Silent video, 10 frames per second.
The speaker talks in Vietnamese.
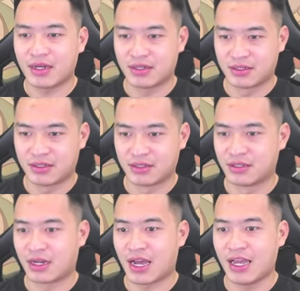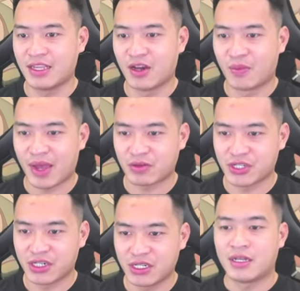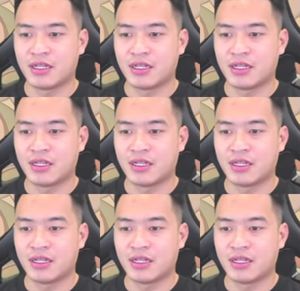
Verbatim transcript: Ừ, được cái nhiều mẹo chơi.